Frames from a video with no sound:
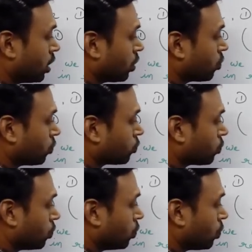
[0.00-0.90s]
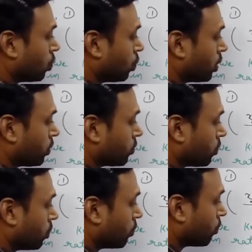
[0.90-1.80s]
इक्वस टू टू
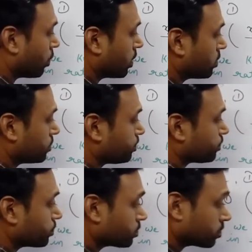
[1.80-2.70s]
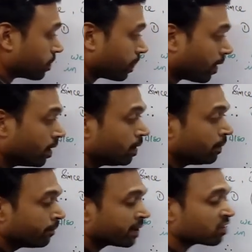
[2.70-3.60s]
रेशियो वन
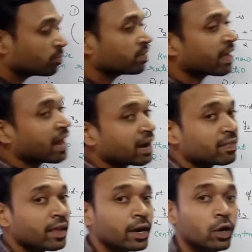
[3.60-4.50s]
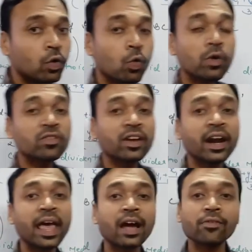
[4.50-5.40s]
बेटा इसमें ध्यान रखना कि टू किस
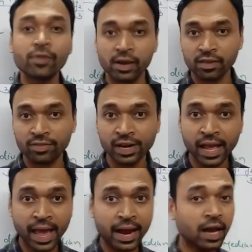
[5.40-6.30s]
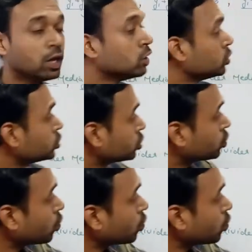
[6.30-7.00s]
साइड आएगा वन किस साइड आएगा जो